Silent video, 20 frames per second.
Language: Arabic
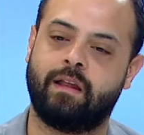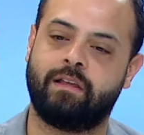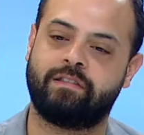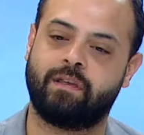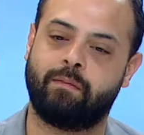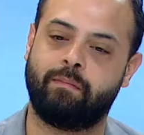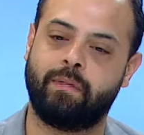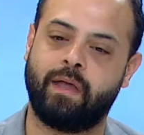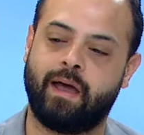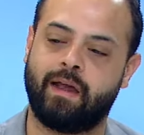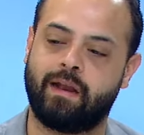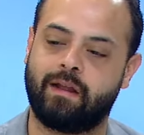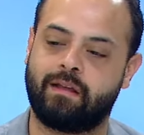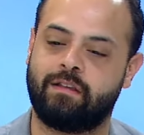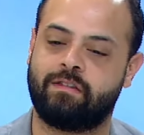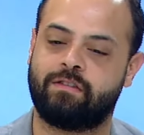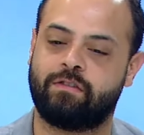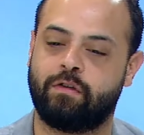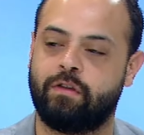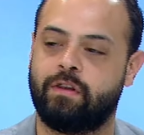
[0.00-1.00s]
نسميها حركه
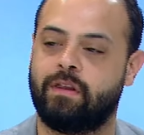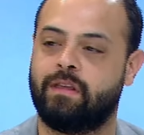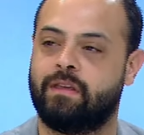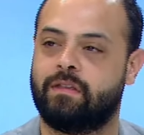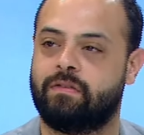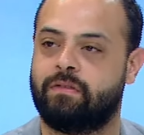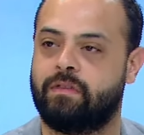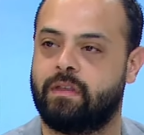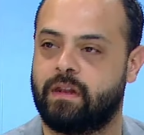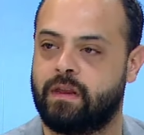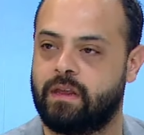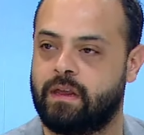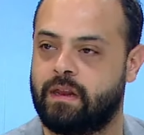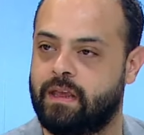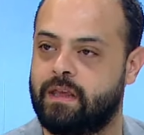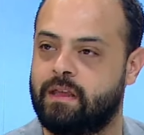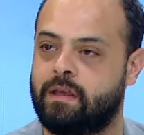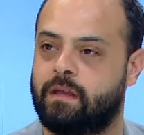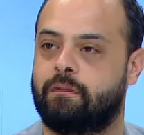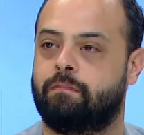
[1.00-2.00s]
الصهيونيه الدينيه اللي
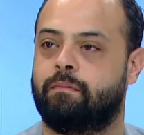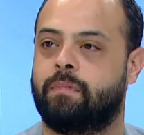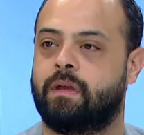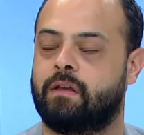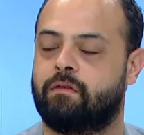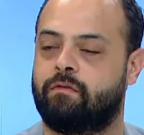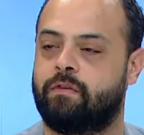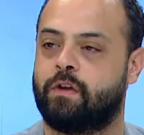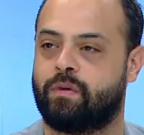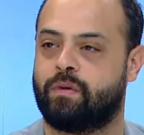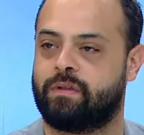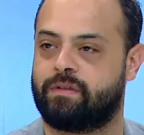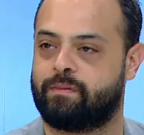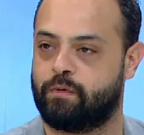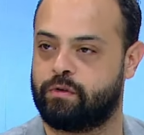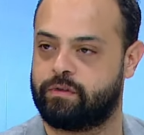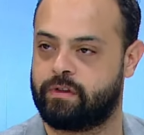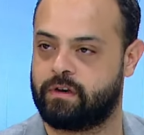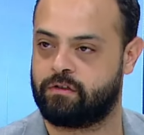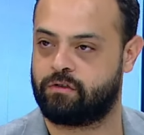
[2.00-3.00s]
هي بنغفير
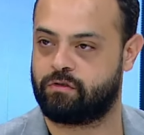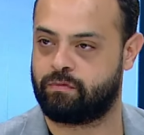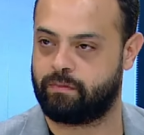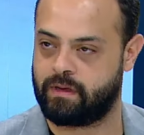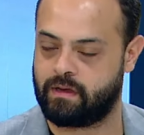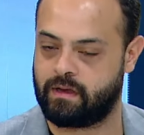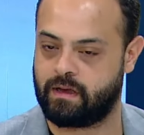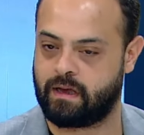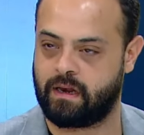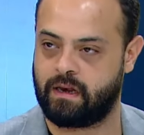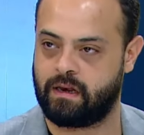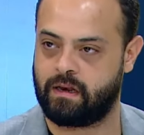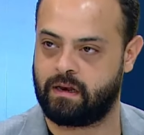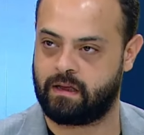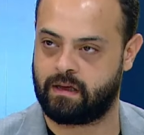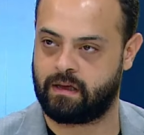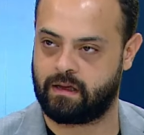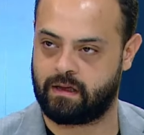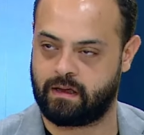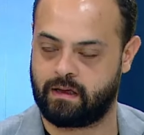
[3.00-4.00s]
وسموتريتش
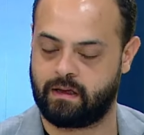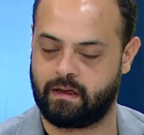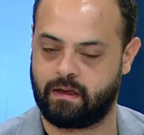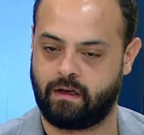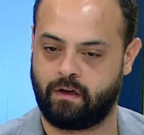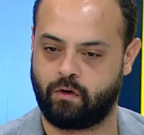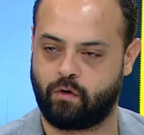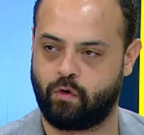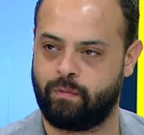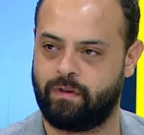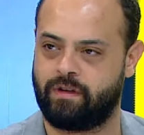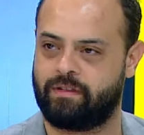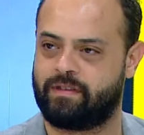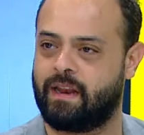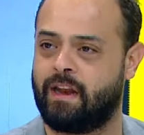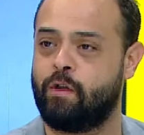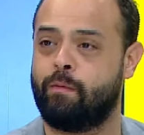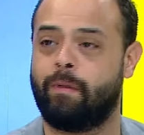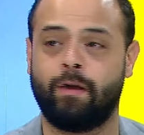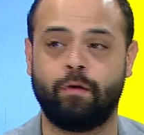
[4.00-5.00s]
بالحكومه
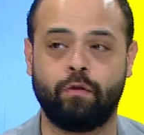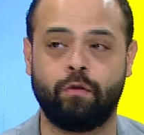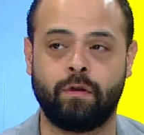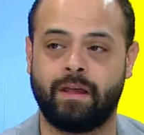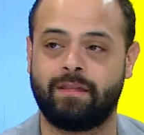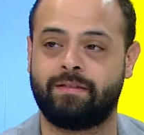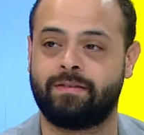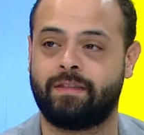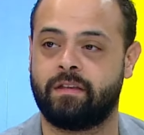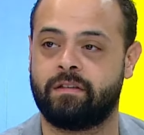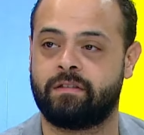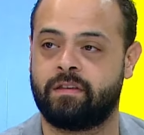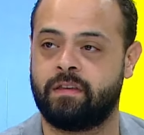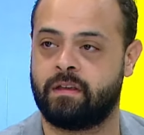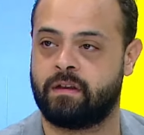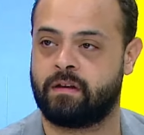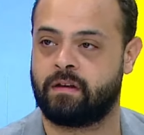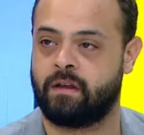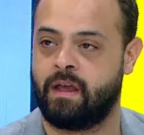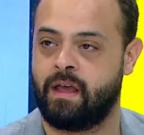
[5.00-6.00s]
الاسرائيليه وما لهم
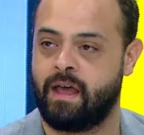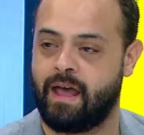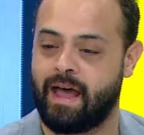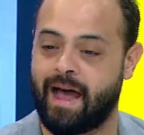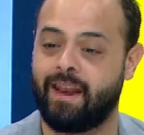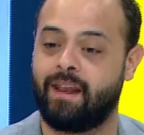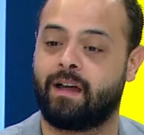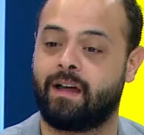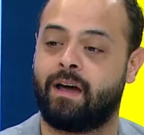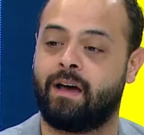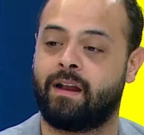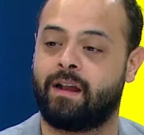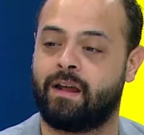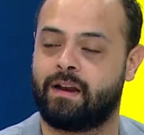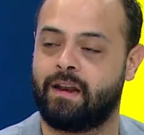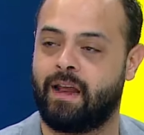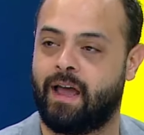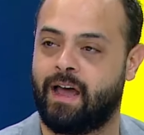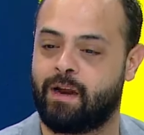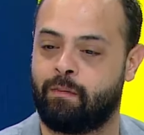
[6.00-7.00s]
هالتاثير على قرار
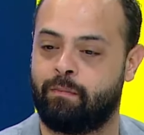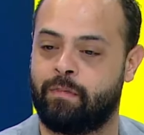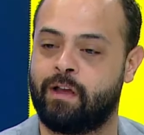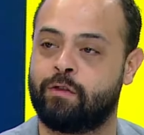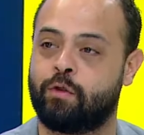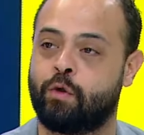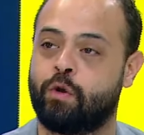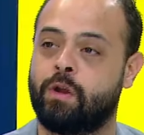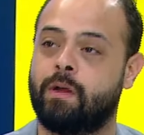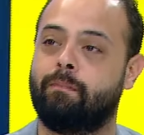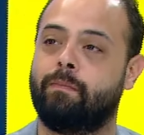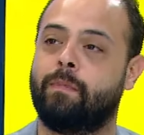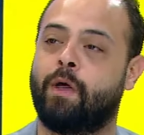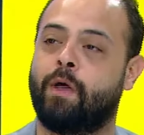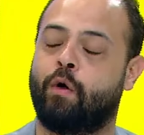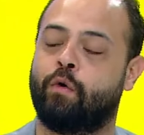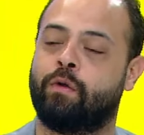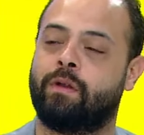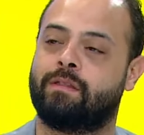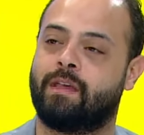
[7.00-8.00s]
الحرب بيقدروا
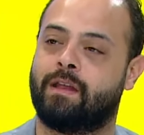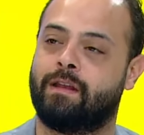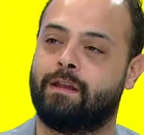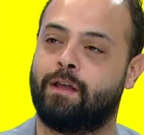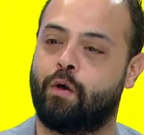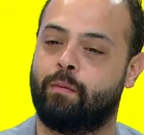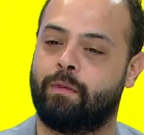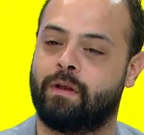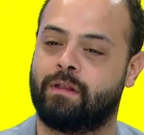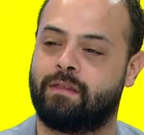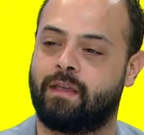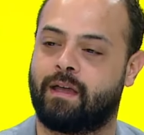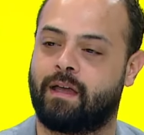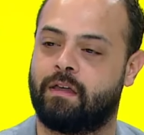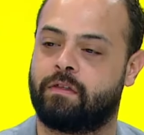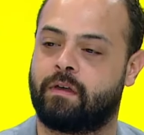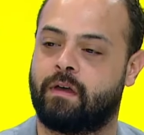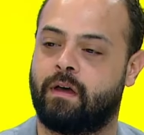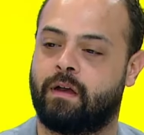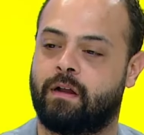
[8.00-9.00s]
يمنعوا نتنياهو من
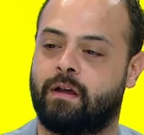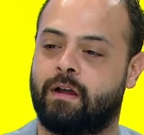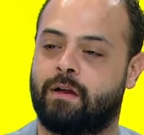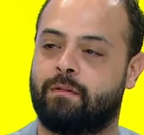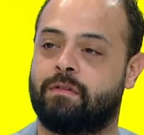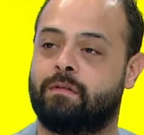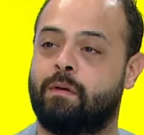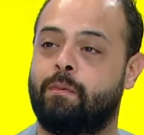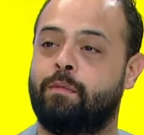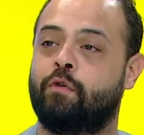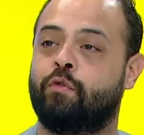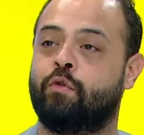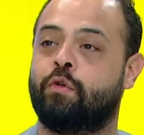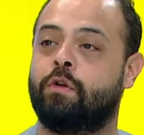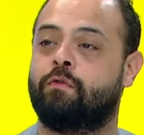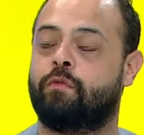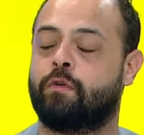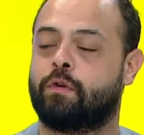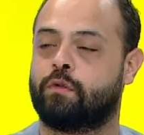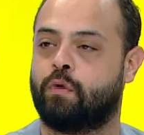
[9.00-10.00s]
اتخاذ قرار بس ما بيقدروا
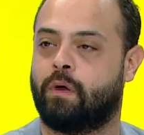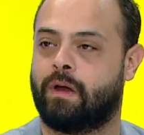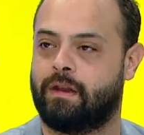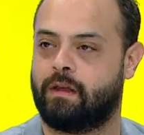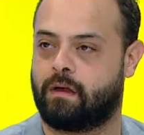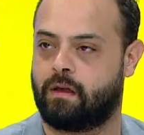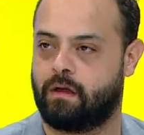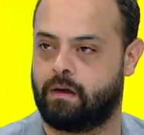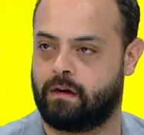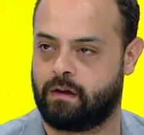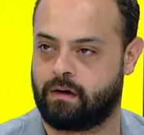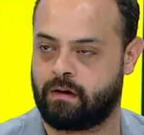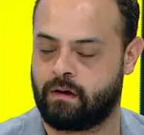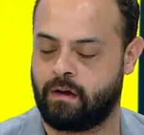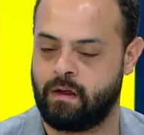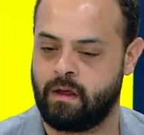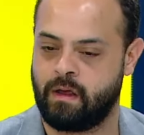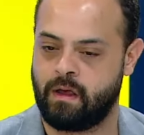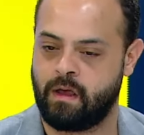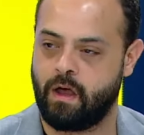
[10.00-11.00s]
يفرضوا عليه قرار
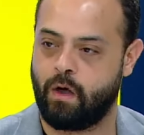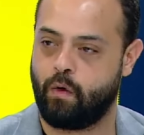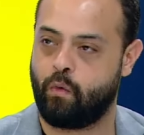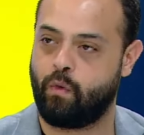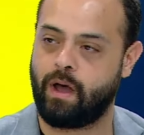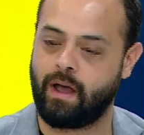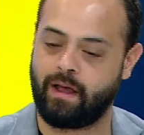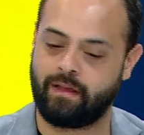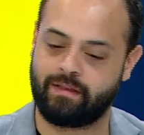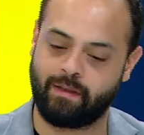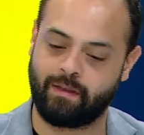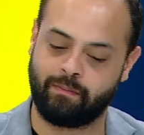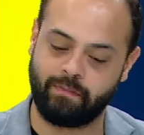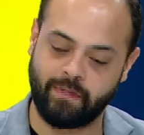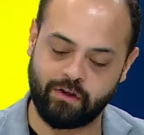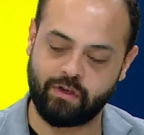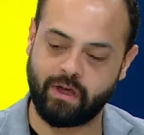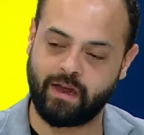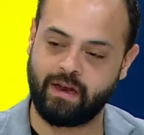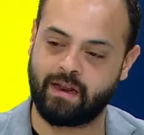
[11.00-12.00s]
واذا
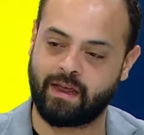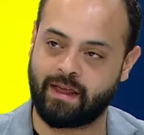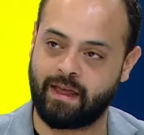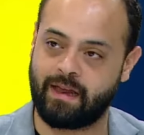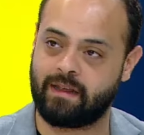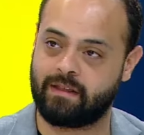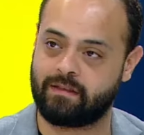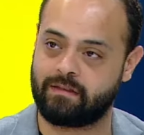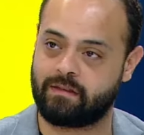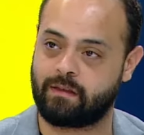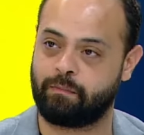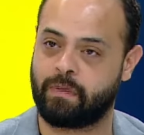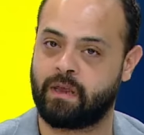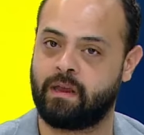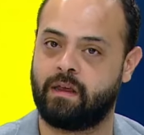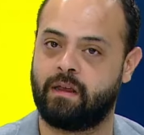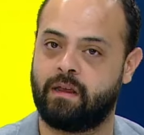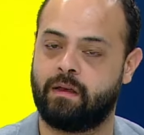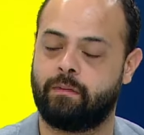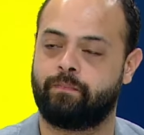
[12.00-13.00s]
بنرجع احنا جالنت
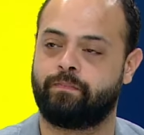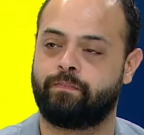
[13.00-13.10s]
ب